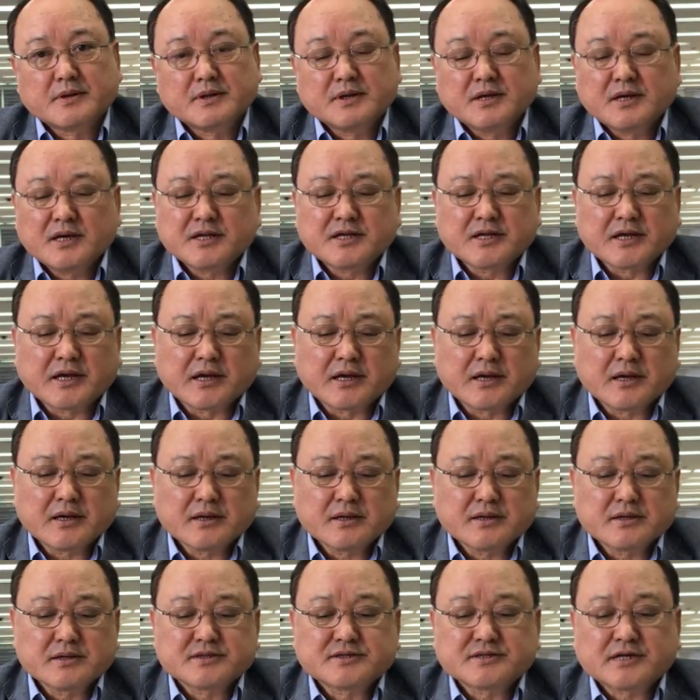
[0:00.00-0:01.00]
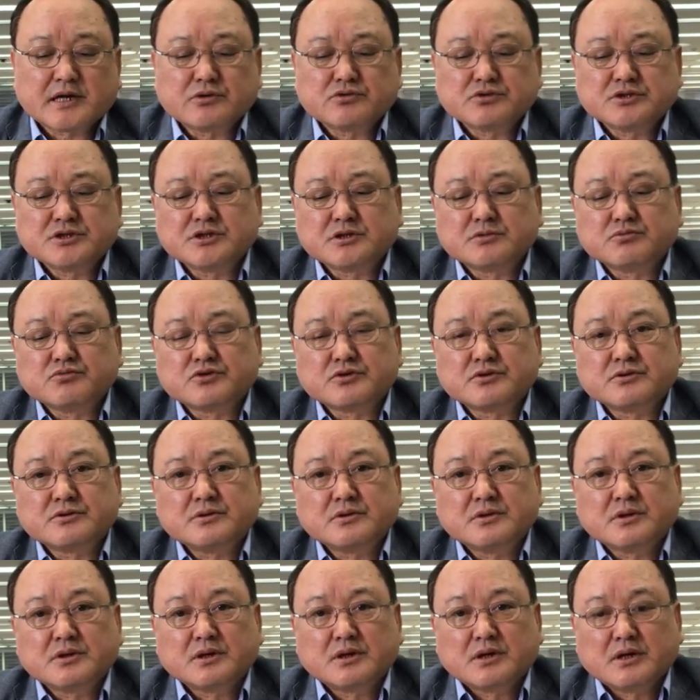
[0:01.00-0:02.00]
이에 대해 사우디
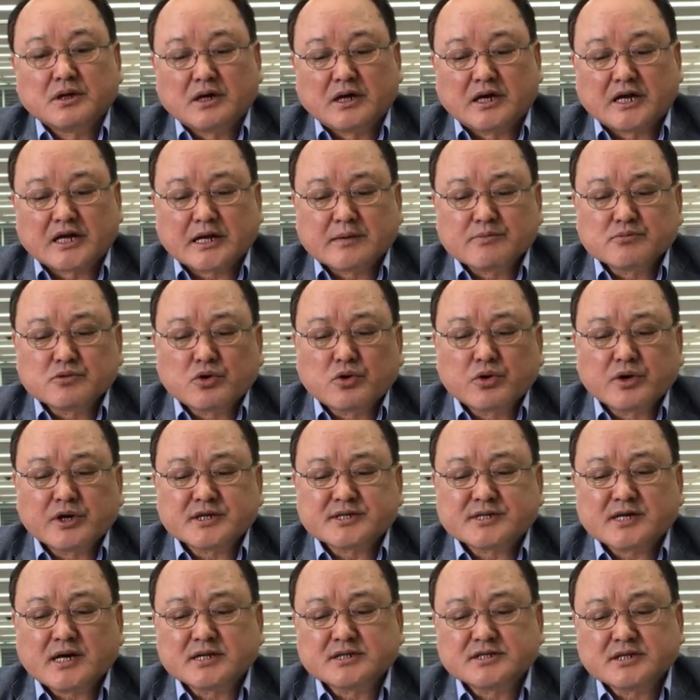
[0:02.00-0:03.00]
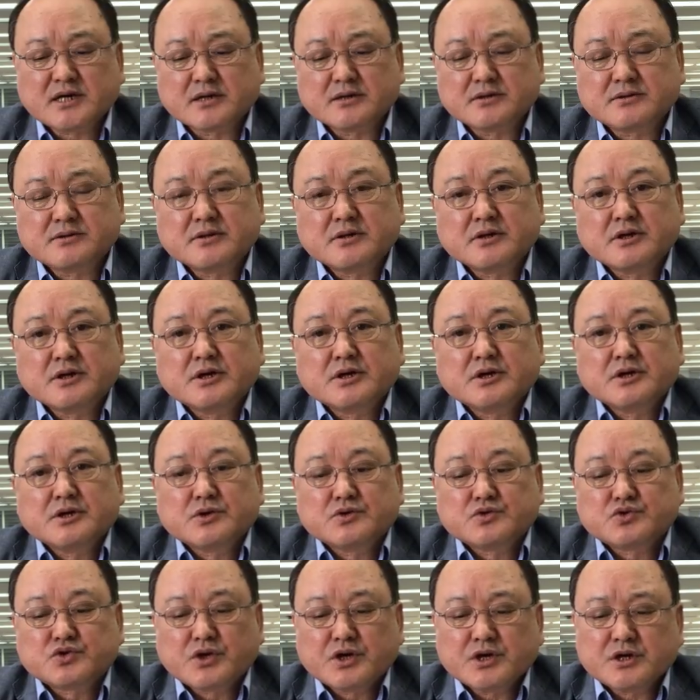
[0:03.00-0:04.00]
정부는 아람코의 상장은
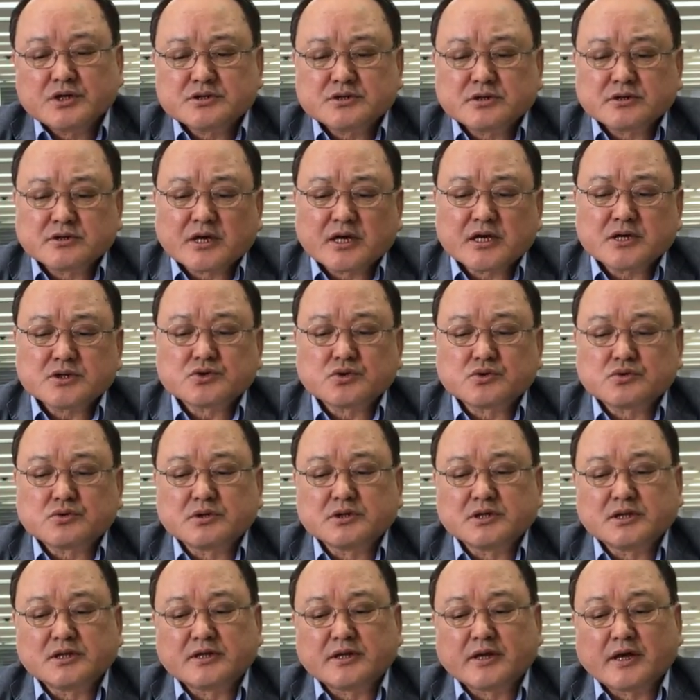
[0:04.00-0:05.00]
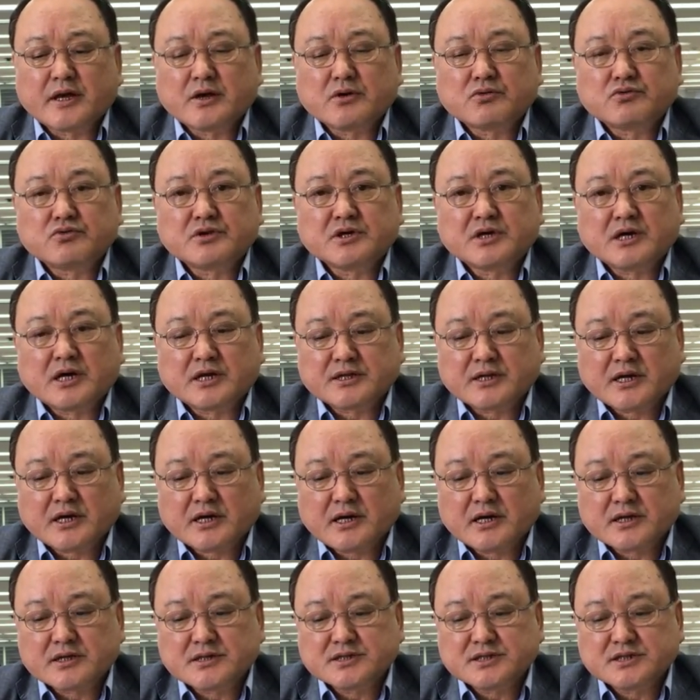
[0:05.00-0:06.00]
최적의 조건일 때 우리가
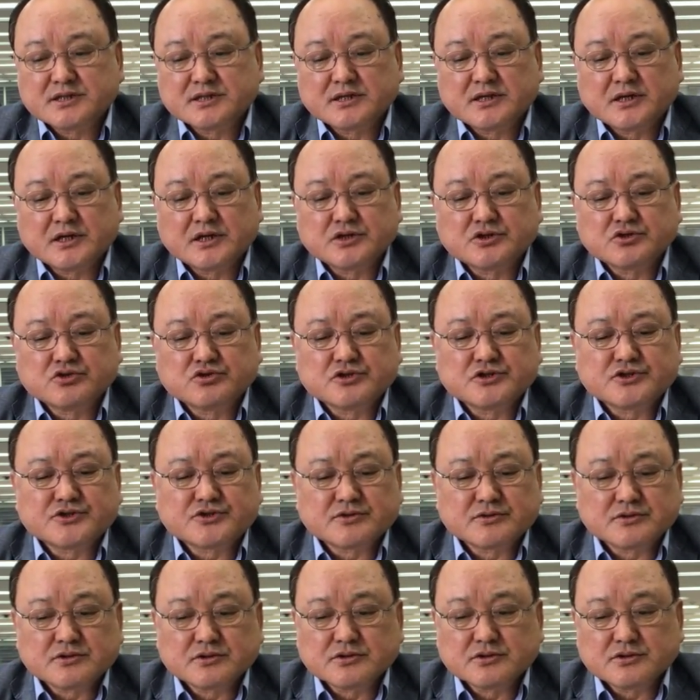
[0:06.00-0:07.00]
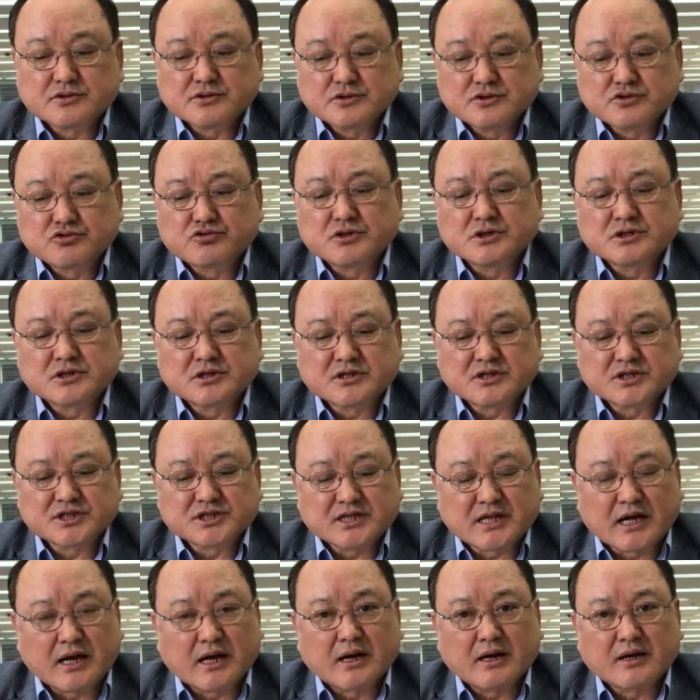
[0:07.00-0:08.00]
택하는 시기에 이루어질, 이루어질
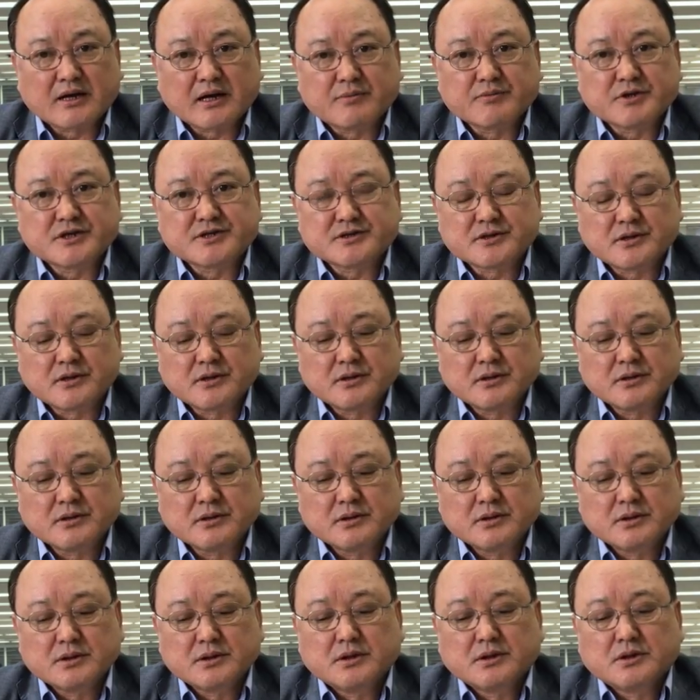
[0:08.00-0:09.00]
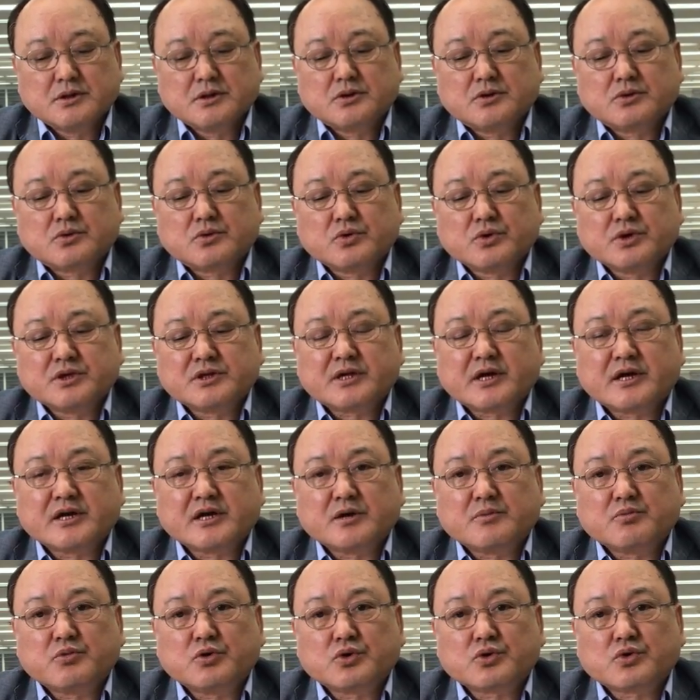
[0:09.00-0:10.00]
것이다 라면서
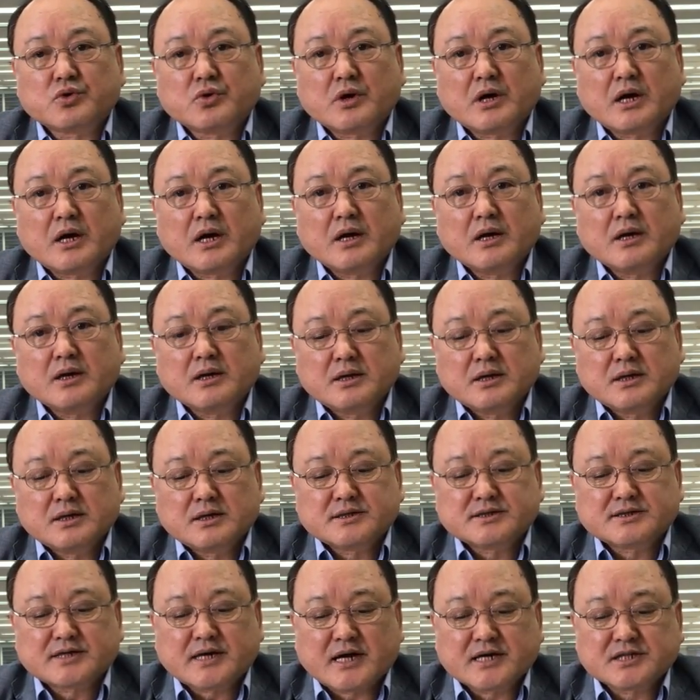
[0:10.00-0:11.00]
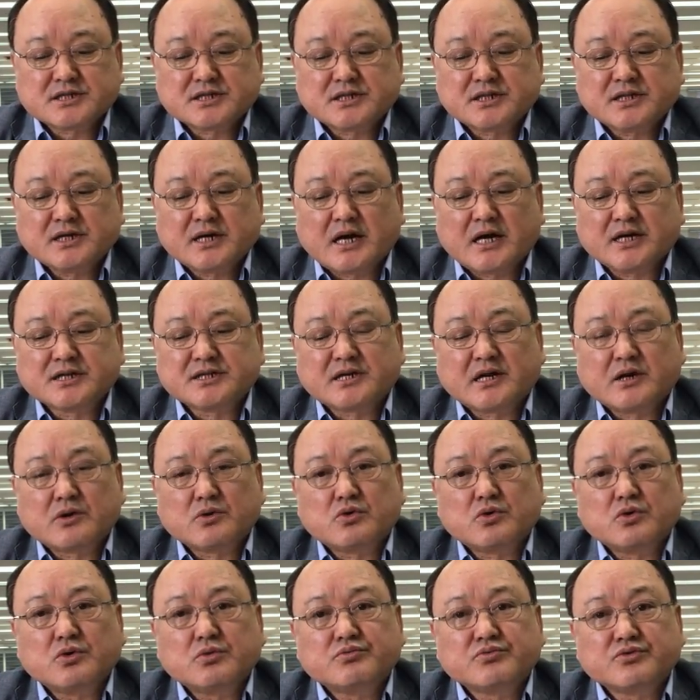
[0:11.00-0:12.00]
로이타의 보도가 사실이
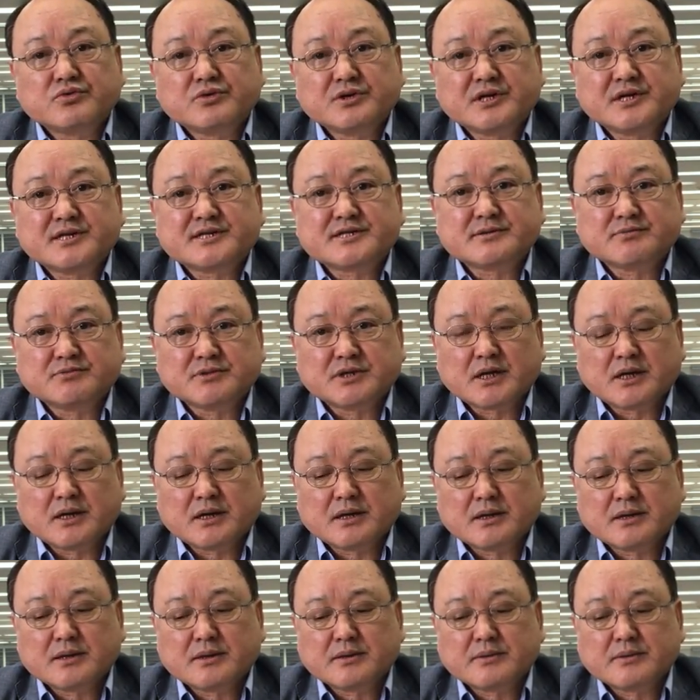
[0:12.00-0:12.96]
아니라고 부인했습니다.